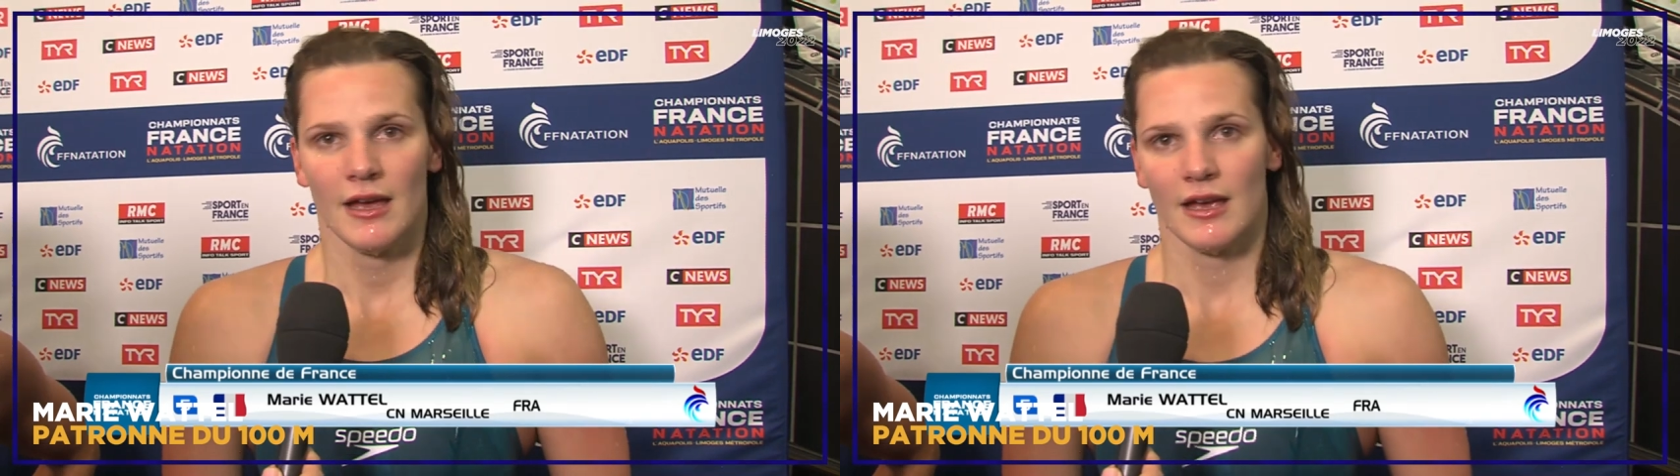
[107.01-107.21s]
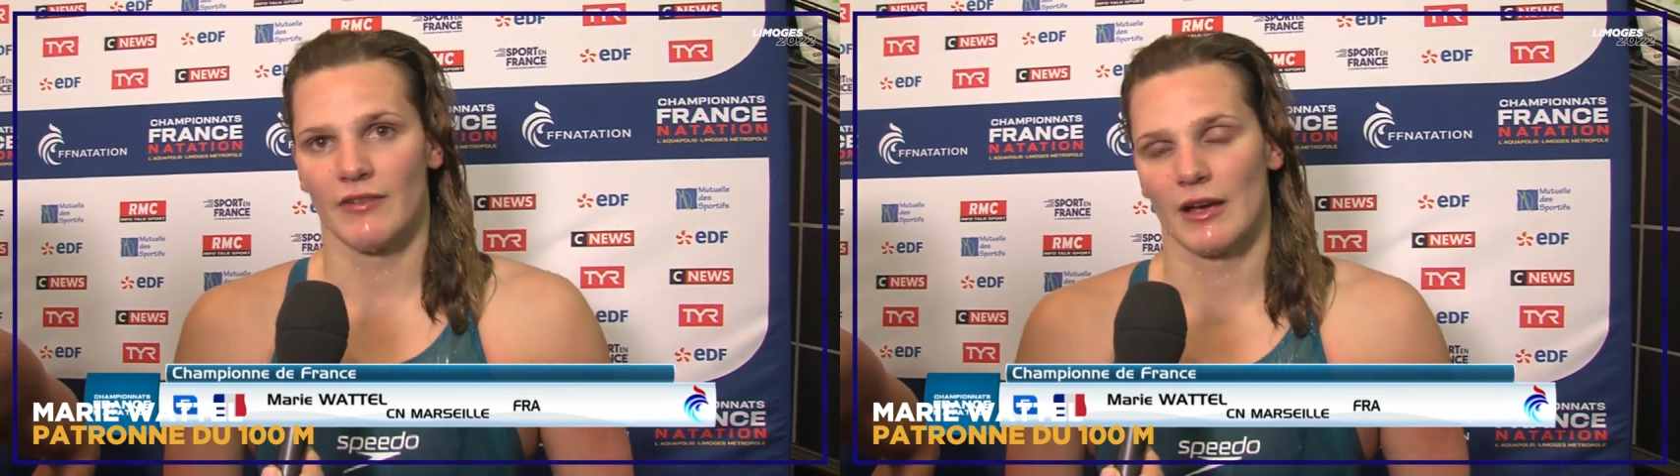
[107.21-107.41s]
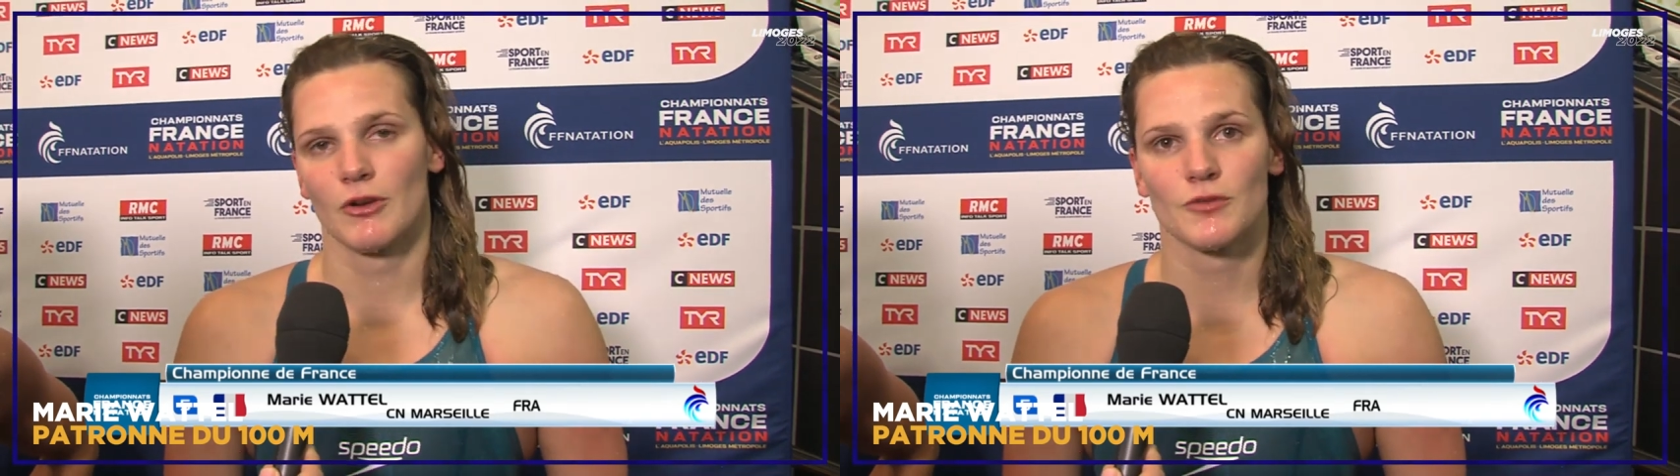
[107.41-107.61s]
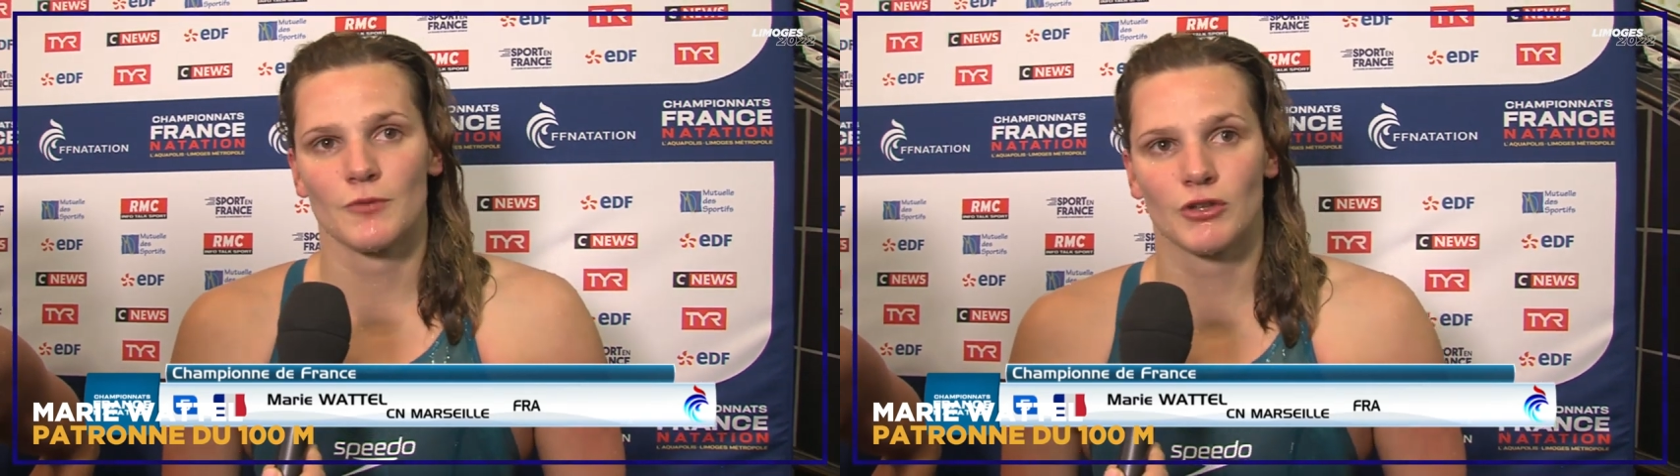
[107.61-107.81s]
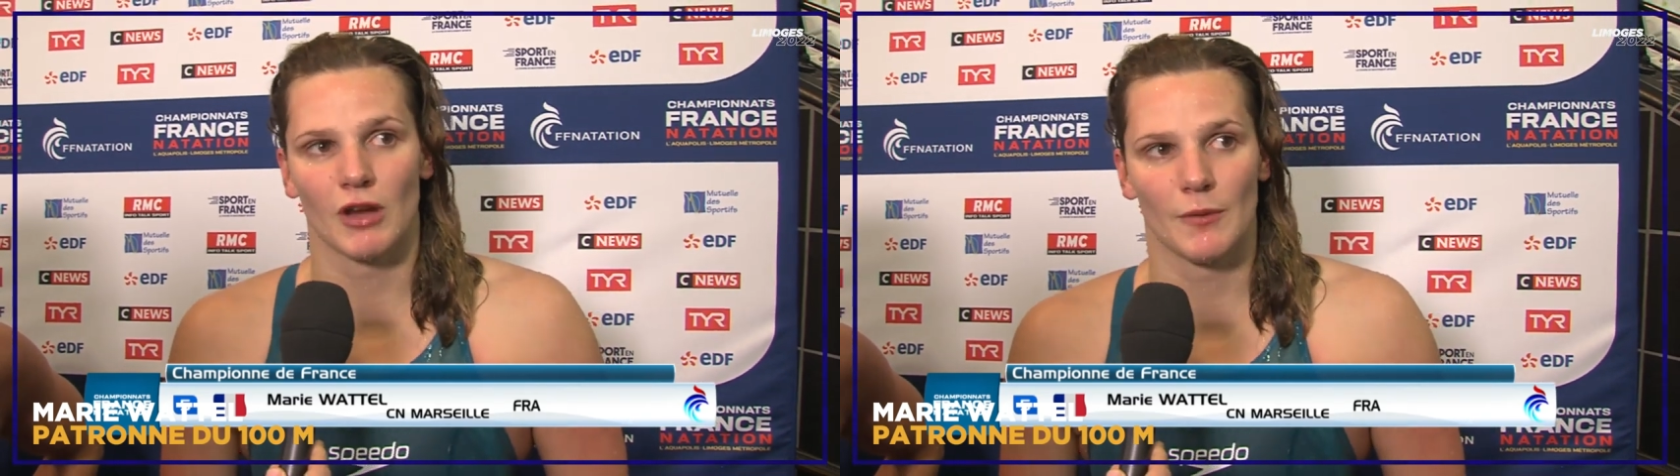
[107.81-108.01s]
Et vraiment, je me
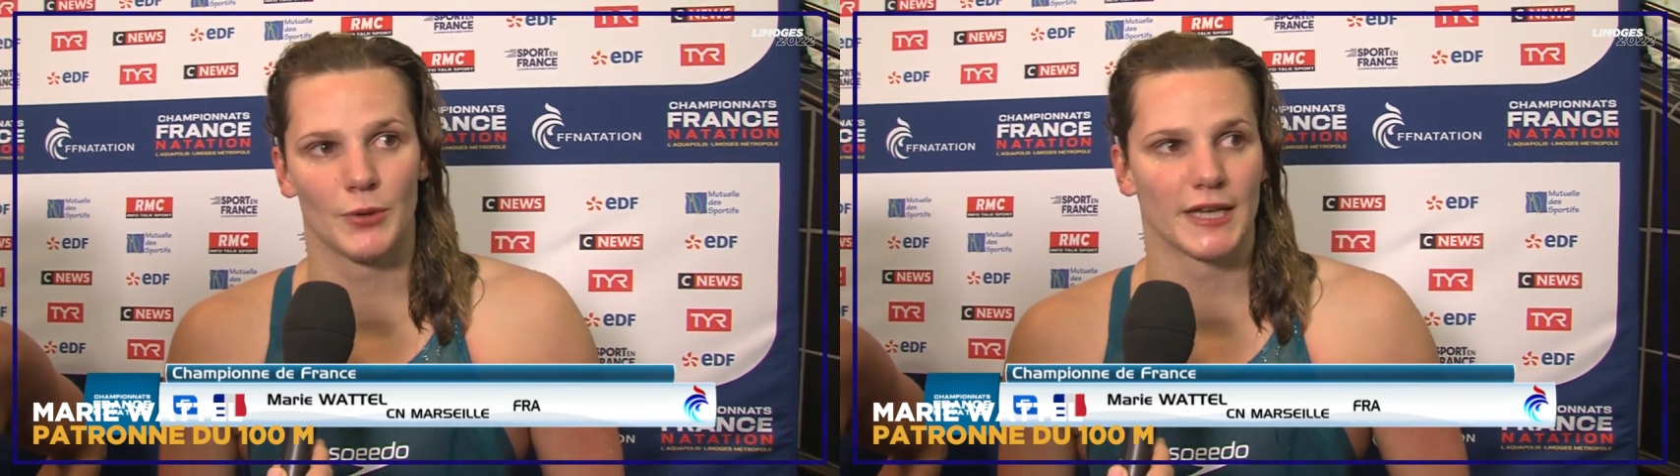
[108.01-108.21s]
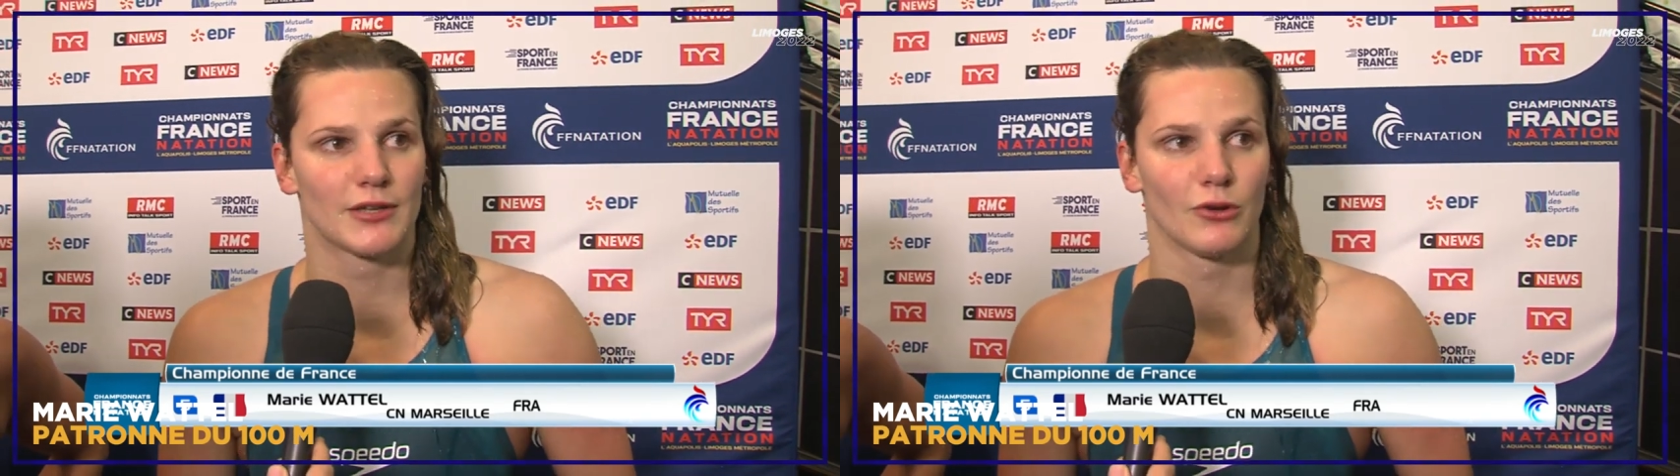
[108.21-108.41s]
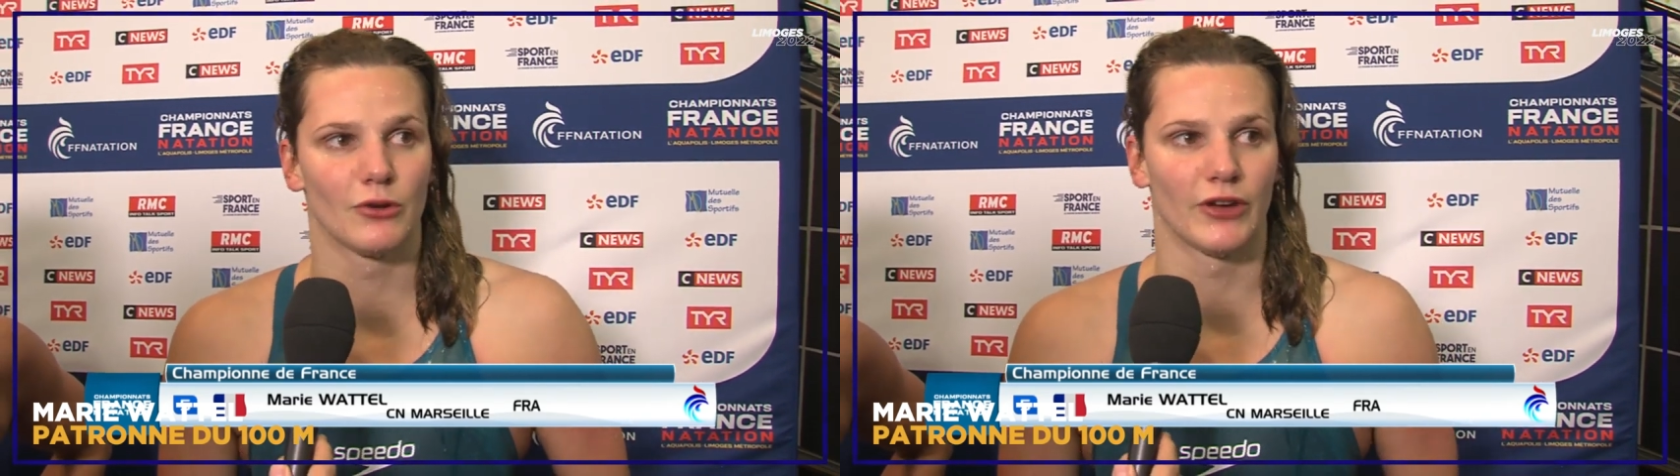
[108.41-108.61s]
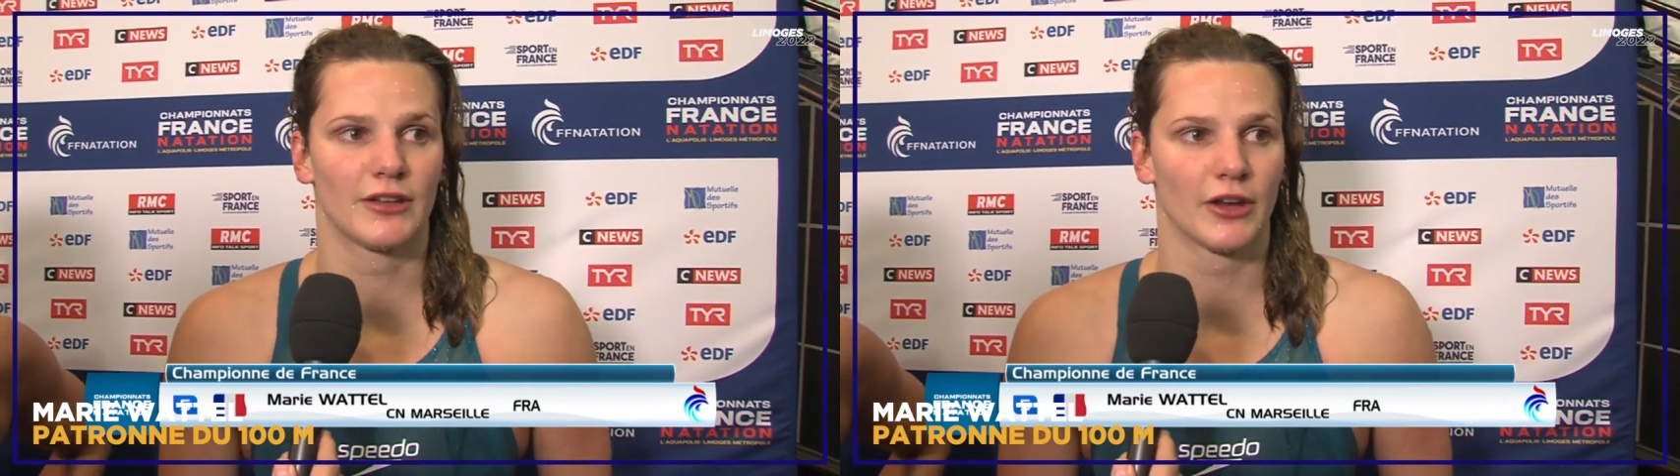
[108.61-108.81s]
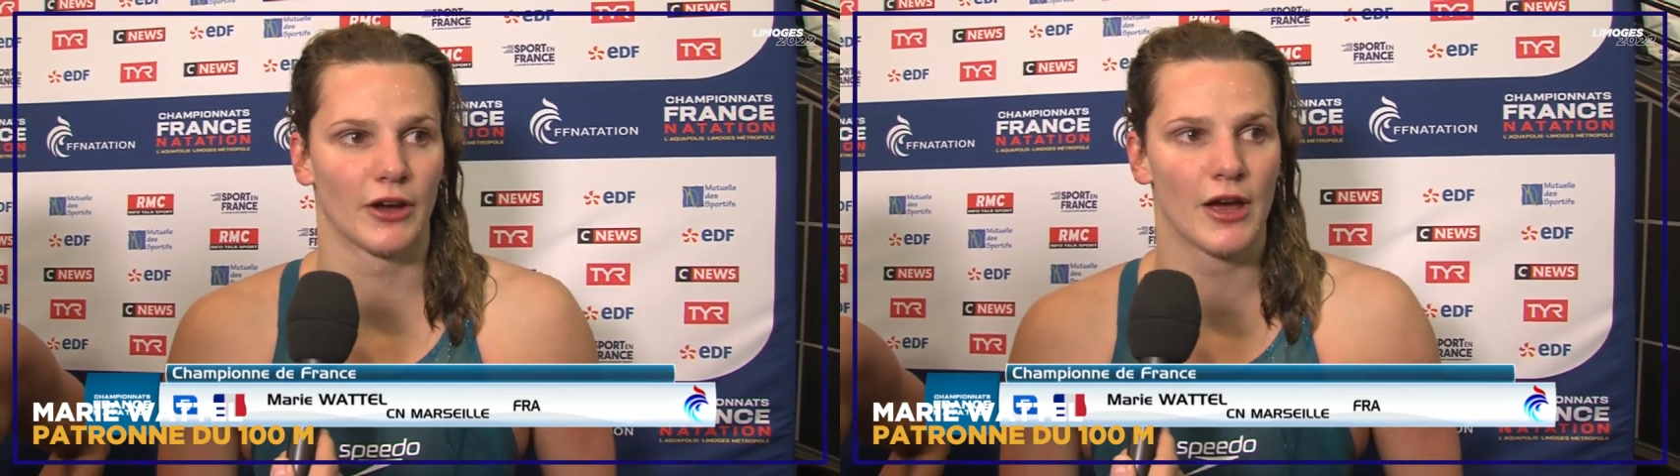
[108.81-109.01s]
suis appuyée sur le fait que